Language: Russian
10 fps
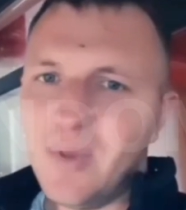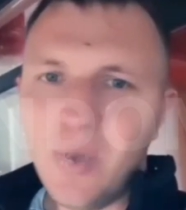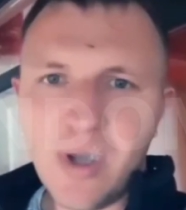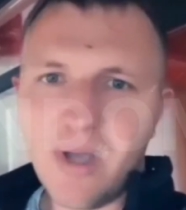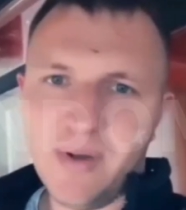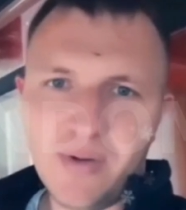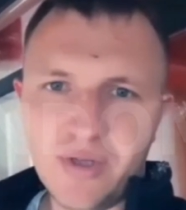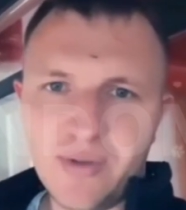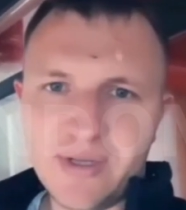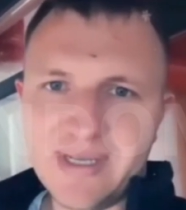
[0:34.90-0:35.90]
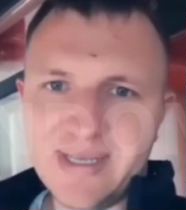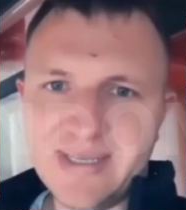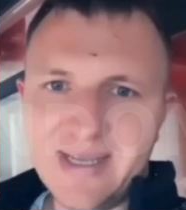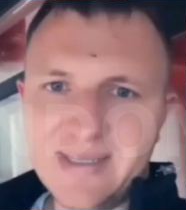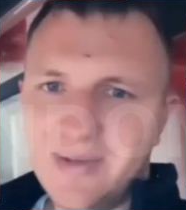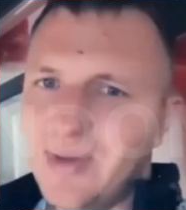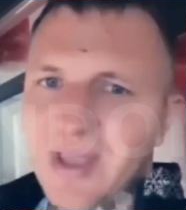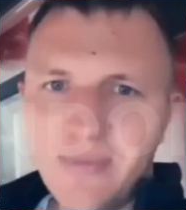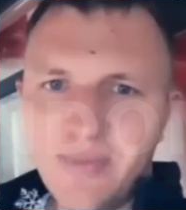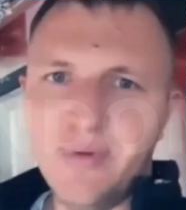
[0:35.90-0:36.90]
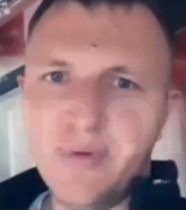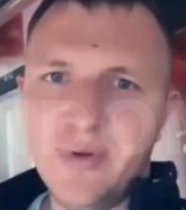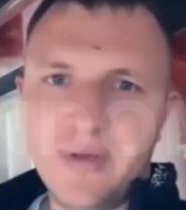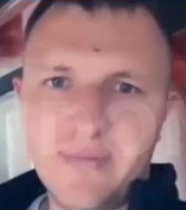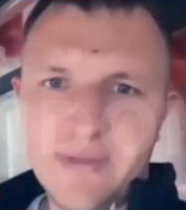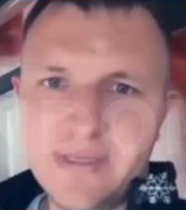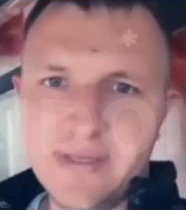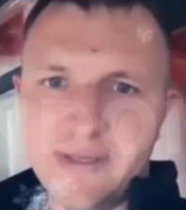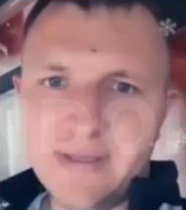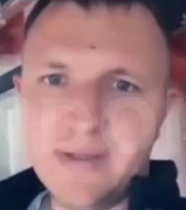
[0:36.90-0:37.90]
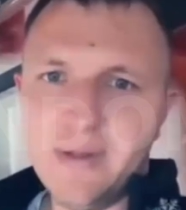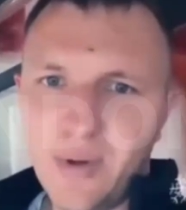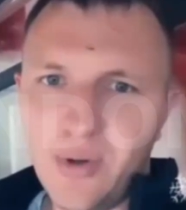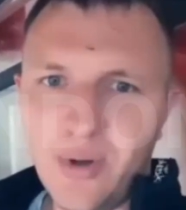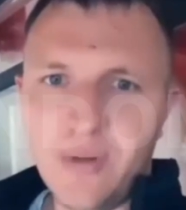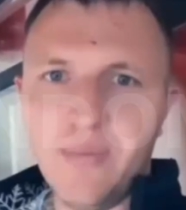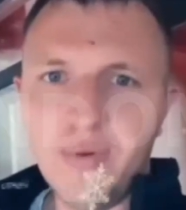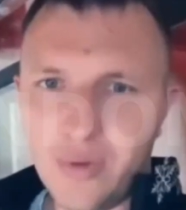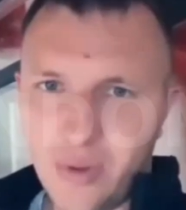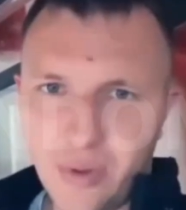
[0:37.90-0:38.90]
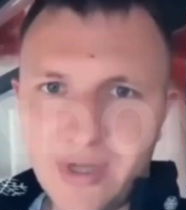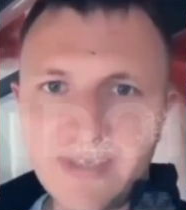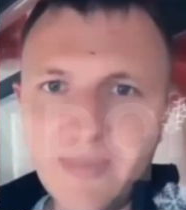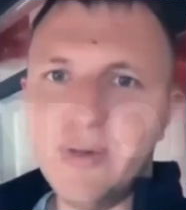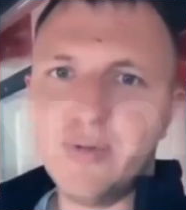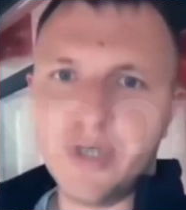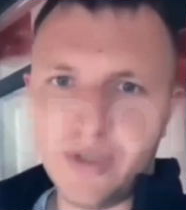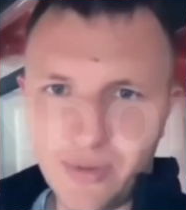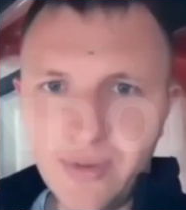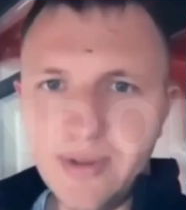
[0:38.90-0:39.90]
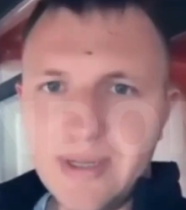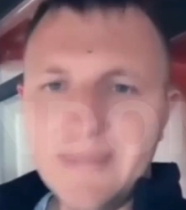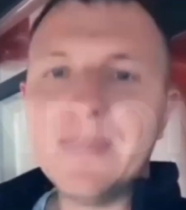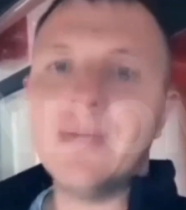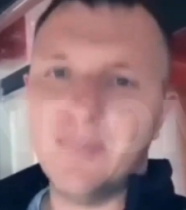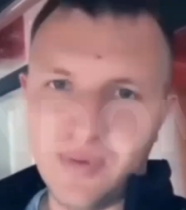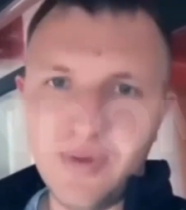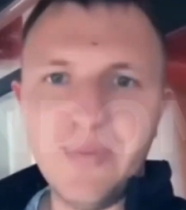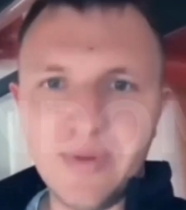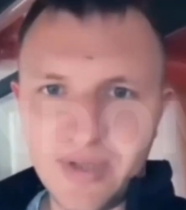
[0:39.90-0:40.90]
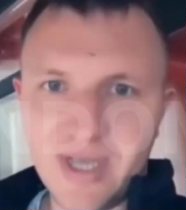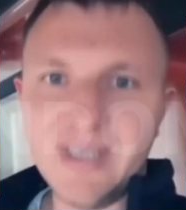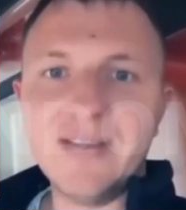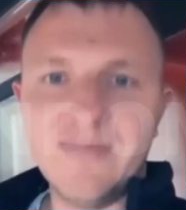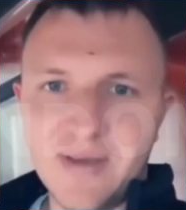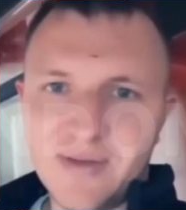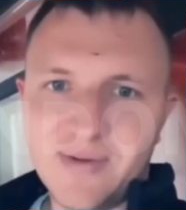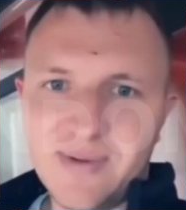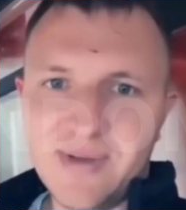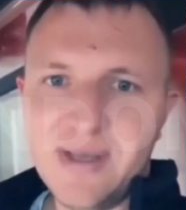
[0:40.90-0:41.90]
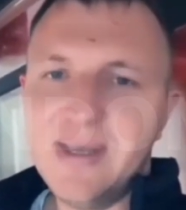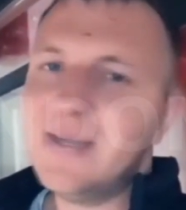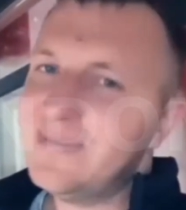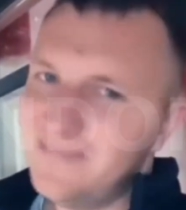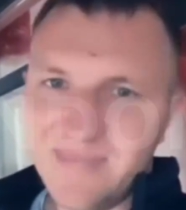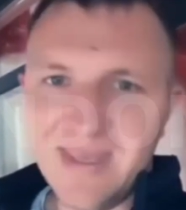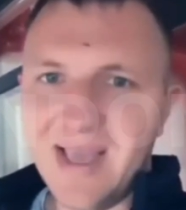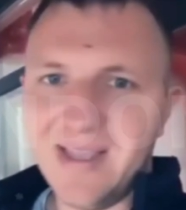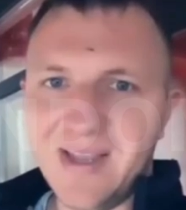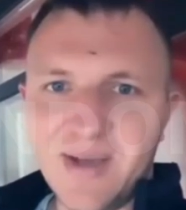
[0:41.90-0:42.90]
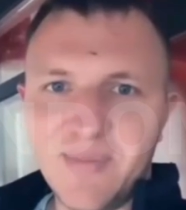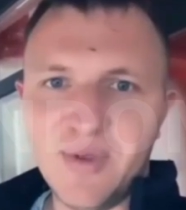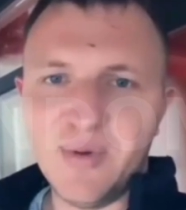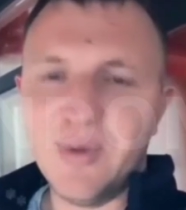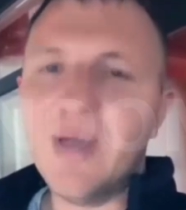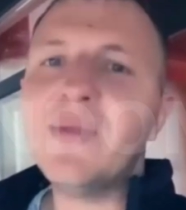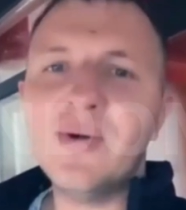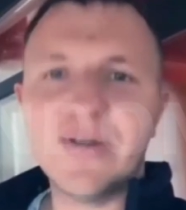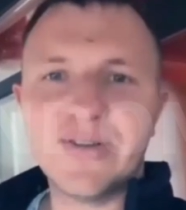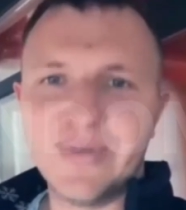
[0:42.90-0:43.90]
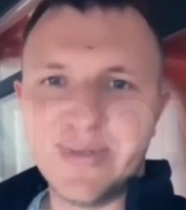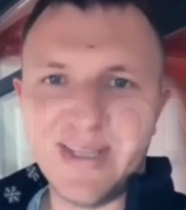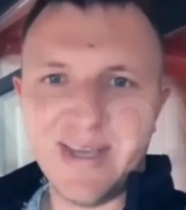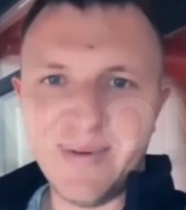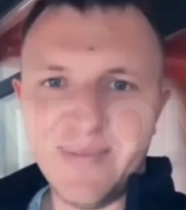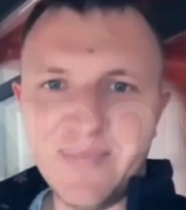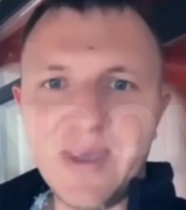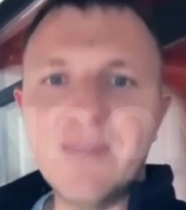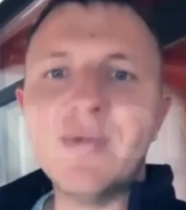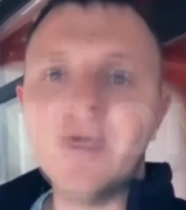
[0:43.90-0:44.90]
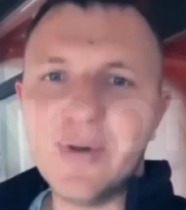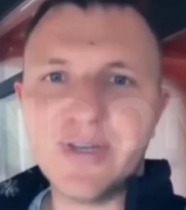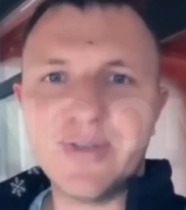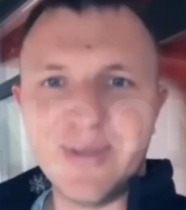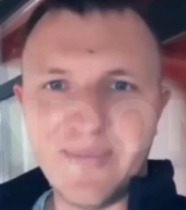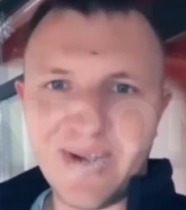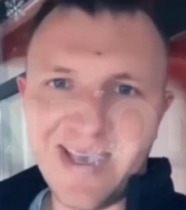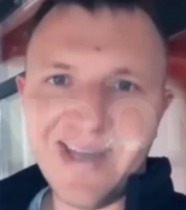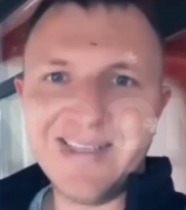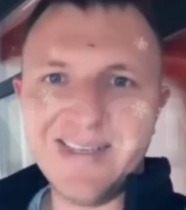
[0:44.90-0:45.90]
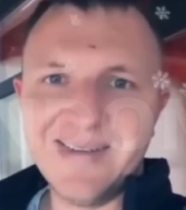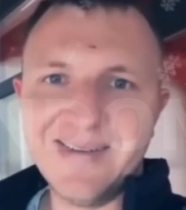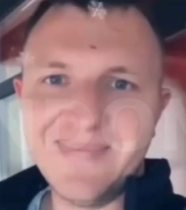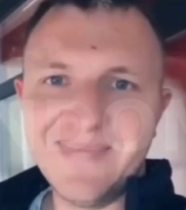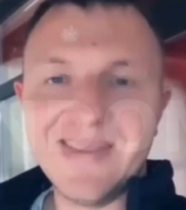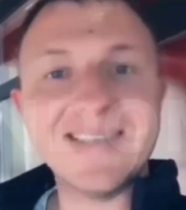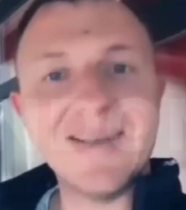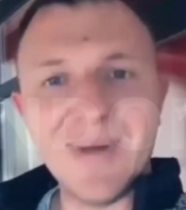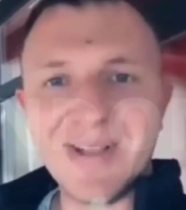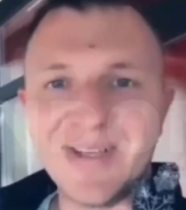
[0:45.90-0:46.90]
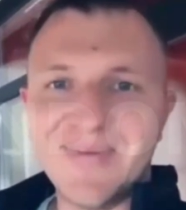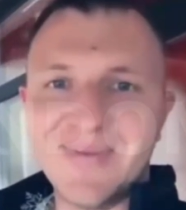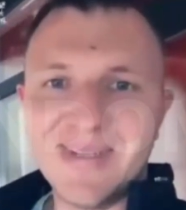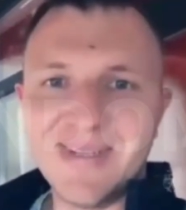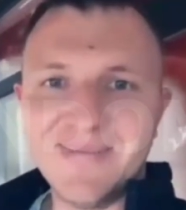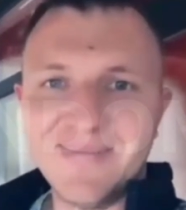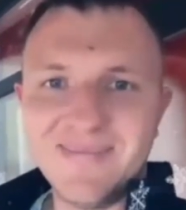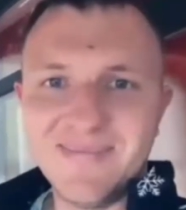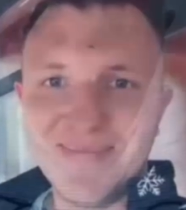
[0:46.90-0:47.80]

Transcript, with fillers: много могу что рассказать, но я не буду этого делать. Но будут трогать мою жену, будут получать ответку. Я не рекомендую, я много что знаю и много что на проекте замалчивалось.